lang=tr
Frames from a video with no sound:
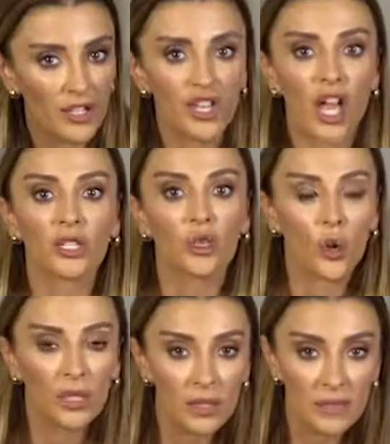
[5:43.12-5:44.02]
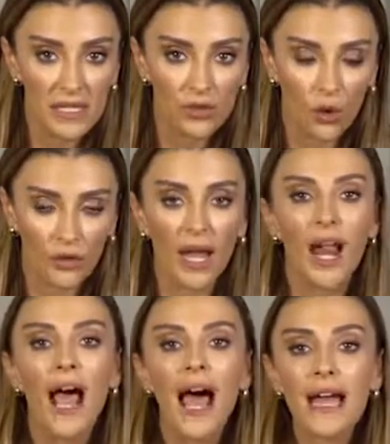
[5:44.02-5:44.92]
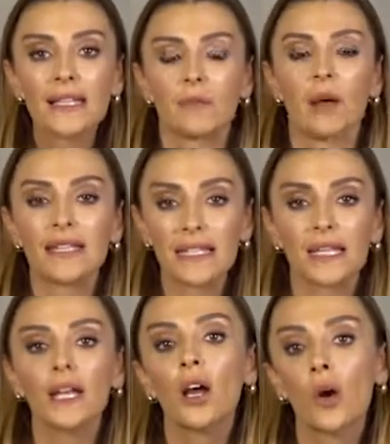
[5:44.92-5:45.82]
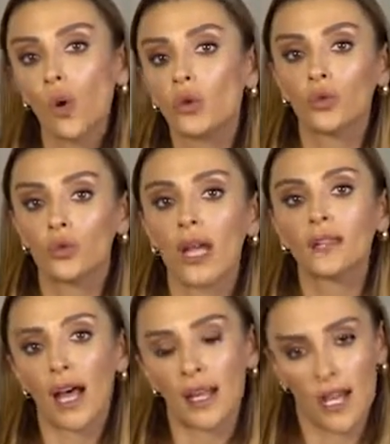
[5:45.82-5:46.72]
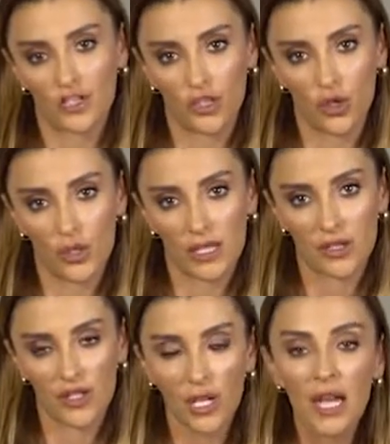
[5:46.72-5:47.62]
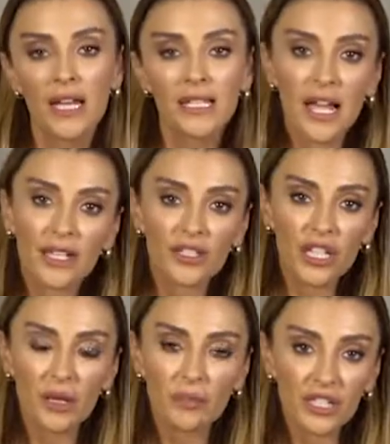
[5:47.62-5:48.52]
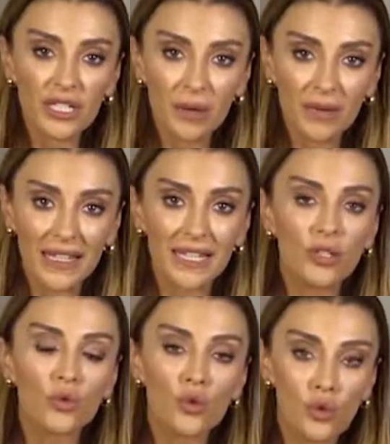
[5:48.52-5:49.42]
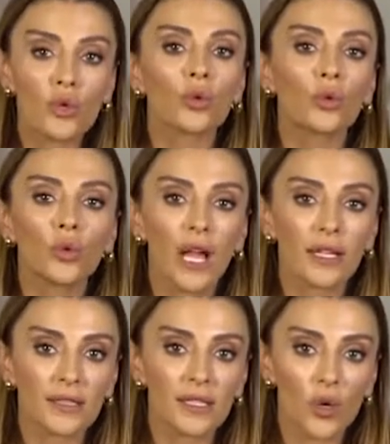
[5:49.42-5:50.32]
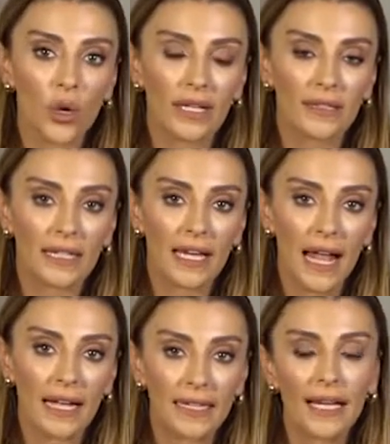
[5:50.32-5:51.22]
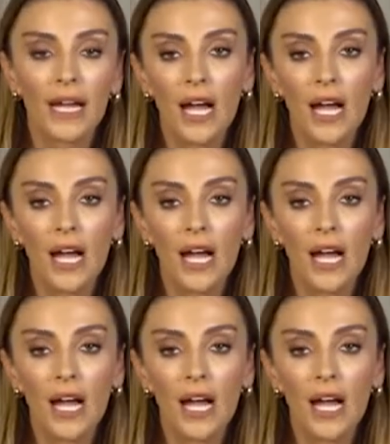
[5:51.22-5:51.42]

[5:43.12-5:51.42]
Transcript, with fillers: kaçan, çok kırmızı tonlar her zaman seni olduğundan daha yaşlı gösterecek. Sadece elmacık kemiklerinin üstüne uygulandığı söylenir genelde.